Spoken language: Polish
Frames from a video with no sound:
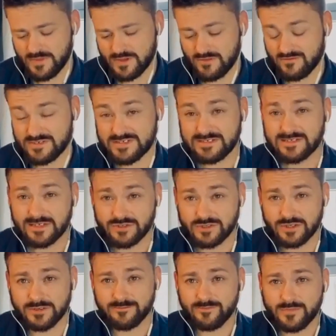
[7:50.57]
w
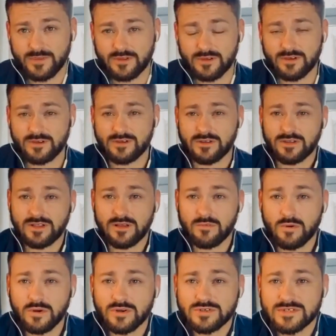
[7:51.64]
zasadzie E, dla
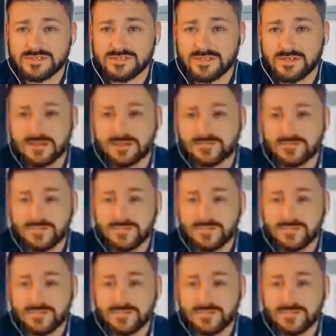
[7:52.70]
małego dziecka.